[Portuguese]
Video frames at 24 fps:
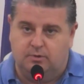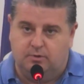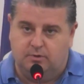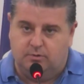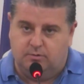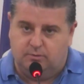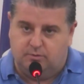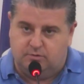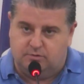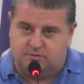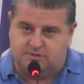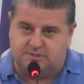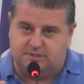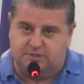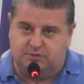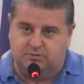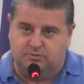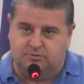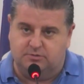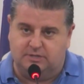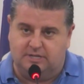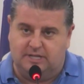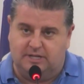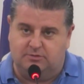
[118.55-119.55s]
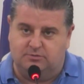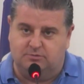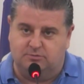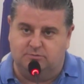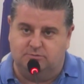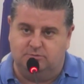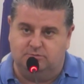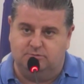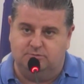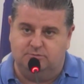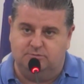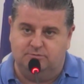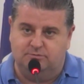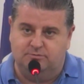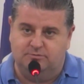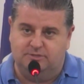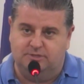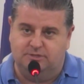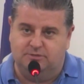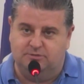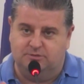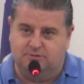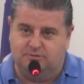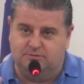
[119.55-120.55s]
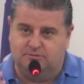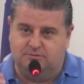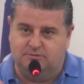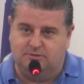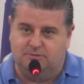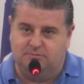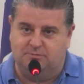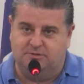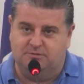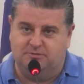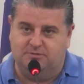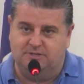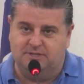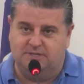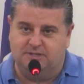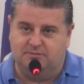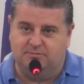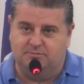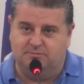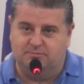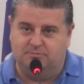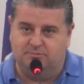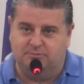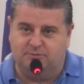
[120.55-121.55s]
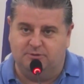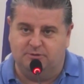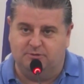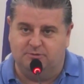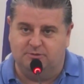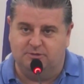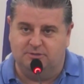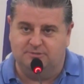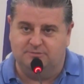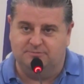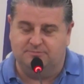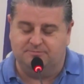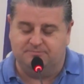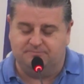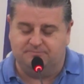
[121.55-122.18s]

Concedo, claro, vereador Almir Vieira. Por favor. É a parte,